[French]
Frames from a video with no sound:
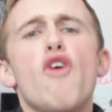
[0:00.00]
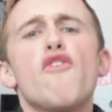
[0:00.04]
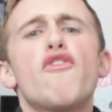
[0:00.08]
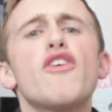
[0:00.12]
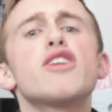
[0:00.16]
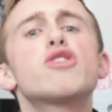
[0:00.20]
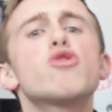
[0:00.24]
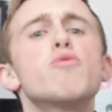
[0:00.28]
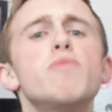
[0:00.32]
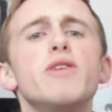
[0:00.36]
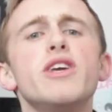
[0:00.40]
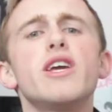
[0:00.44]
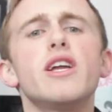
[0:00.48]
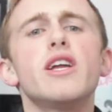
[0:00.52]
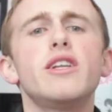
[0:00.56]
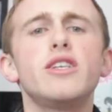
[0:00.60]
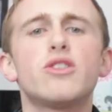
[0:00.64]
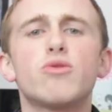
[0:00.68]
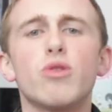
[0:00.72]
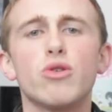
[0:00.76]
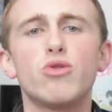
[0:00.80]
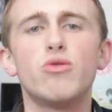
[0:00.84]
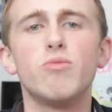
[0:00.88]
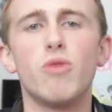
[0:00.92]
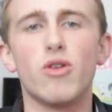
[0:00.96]
En fait, oubliez
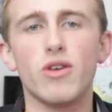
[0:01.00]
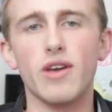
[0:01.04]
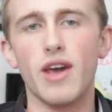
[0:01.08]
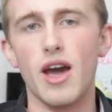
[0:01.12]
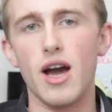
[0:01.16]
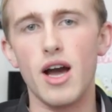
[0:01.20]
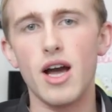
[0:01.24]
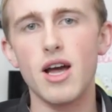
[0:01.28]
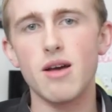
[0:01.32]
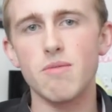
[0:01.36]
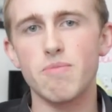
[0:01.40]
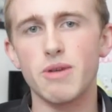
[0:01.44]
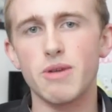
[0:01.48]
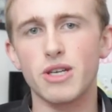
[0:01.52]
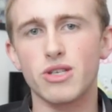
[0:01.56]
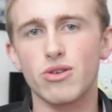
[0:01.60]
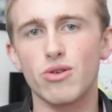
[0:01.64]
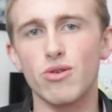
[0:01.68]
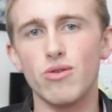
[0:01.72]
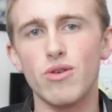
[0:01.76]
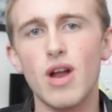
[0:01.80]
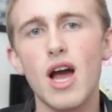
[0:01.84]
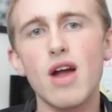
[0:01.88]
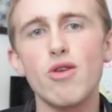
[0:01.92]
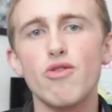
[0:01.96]
l'histoire du manga, hein, parce
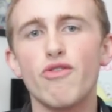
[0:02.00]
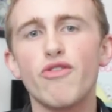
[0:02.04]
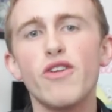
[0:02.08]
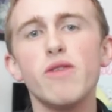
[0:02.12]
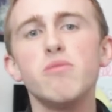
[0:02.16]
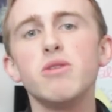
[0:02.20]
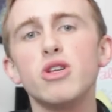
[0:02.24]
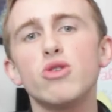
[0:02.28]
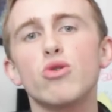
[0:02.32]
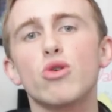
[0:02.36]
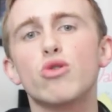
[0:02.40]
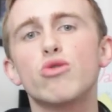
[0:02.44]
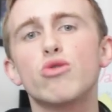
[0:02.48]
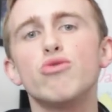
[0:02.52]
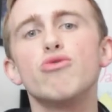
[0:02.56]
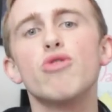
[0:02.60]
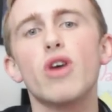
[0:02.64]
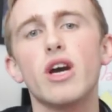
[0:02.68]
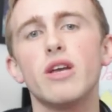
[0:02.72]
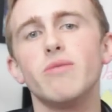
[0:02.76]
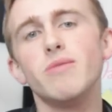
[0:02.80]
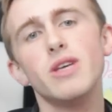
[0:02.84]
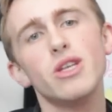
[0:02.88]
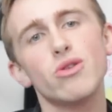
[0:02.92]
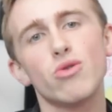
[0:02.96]
que là, le film il dure qu'une
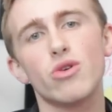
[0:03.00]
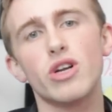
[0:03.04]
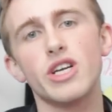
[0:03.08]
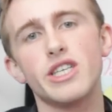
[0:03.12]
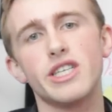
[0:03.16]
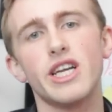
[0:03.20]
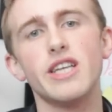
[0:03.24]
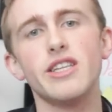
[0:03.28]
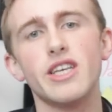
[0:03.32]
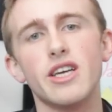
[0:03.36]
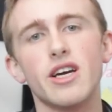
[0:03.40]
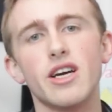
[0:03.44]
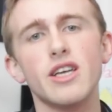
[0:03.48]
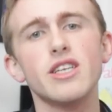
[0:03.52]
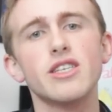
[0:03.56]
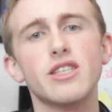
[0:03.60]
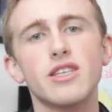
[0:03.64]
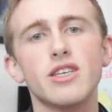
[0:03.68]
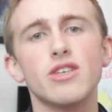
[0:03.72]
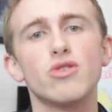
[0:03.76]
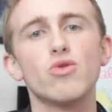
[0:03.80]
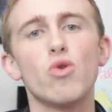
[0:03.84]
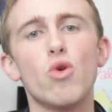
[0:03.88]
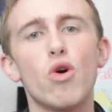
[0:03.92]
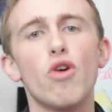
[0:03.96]
heure et demie, donc les
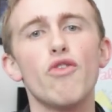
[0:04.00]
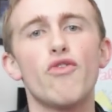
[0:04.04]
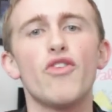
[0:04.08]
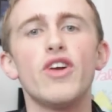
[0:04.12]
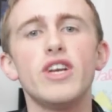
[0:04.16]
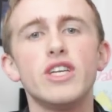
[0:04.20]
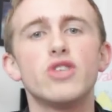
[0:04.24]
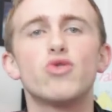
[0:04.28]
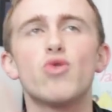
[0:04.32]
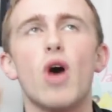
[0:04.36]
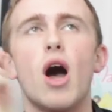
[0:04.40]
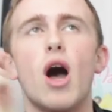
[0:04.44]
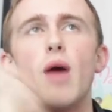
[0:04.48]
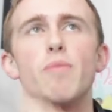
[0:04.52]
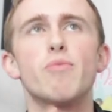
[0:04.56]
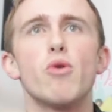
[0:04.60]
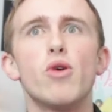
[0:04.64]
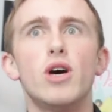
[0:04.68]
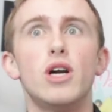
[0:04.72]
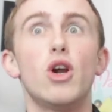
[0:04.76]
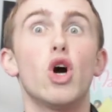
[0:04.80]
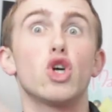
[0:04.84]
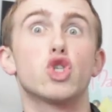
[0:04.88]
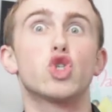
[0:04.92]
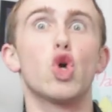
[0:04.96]
scénaristes ils ont refait l'histoire un
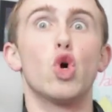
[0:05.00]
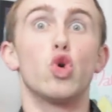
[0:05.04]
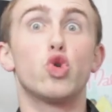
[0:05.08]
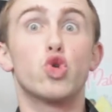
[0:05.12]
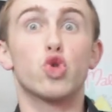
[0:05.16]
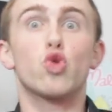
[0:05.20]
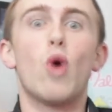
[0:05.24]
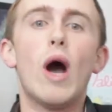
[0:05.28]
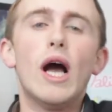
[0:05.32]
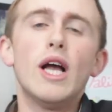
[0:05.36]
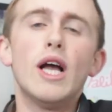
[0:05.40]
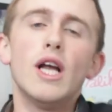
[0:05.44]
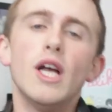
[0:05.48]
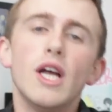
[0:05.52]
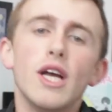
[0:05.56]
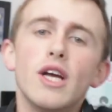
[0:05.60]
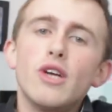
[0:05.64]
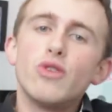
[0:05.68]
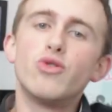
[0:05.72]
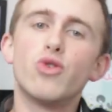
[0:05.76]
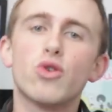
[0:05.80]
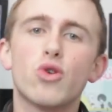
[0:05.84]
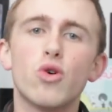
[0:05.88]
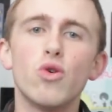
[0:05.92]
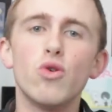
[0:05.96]
peu à leur sauce, quoi.
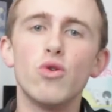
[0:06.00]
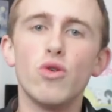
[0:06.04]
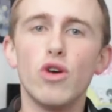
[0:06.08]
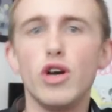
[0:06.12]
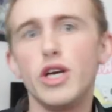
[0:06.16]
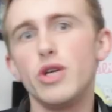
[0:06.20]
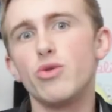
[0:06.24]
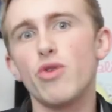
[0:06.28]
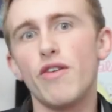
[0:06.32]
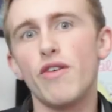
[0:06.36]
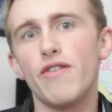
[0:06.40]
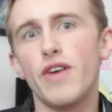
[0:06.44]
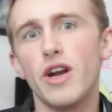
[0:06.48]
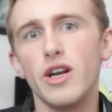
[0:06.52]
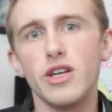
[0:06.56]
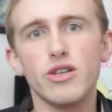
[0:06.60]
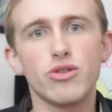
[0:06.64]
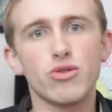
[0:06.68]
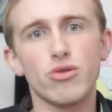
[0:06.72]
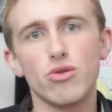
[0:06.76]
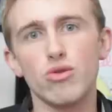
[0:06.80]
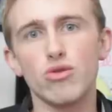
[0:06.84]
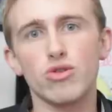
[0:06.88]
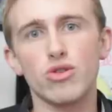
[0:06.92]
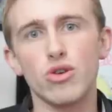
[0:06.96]
Du coup, euh, ils doivent aller
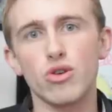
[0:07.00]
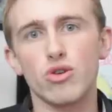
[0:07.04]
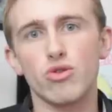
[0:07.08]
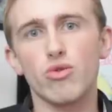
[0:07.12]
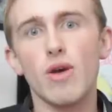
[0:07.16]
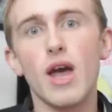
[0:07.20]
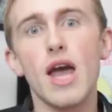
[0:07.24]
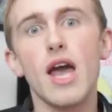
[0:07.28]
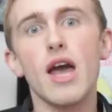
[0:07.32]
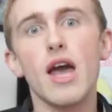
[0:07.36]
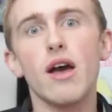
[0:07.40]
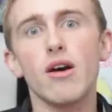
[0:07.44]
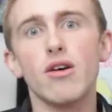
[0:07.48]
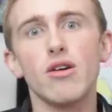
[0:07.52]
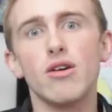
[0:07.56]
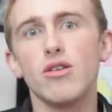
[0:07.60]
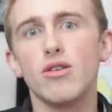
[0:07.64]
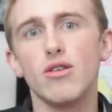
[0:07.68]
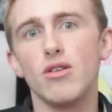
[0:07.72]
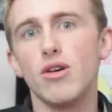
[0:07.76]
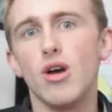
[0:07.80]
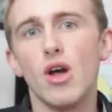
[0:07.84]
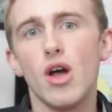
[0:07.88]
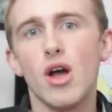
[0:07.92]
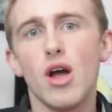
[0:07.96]
sur le sanctuaire,
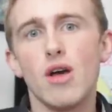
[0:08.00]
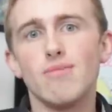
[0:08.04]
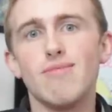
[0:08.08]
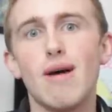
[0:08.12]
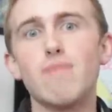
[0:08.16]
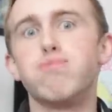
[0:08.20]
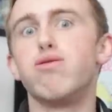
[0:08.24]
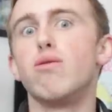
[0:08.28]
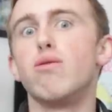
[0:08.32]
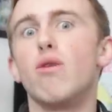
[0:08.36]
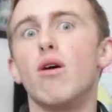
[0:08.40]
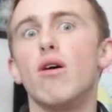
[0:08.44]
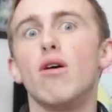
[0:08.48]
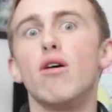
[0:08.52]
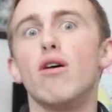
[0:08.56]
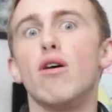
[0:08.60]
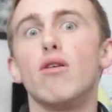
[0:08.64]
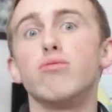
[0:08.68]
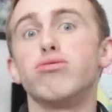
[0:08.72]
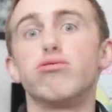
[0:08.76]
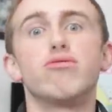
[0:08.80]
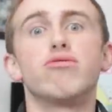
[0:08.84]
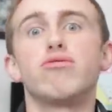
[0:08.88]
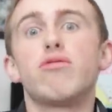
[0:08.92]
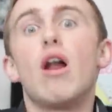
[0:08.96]
euh, bah pour,
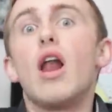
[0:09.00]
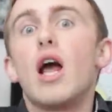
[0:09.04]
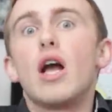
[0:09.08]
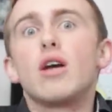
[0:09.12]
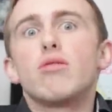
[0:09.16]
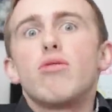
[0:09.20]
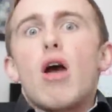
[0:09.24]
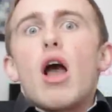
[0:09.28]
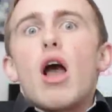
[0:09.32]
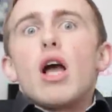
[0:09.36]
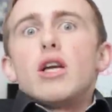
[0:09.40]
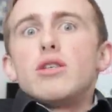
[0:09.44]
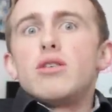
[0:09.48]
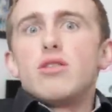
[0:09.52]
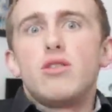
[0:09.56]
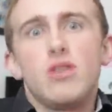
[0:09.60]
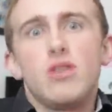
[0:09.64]
euh, voilà, quoi.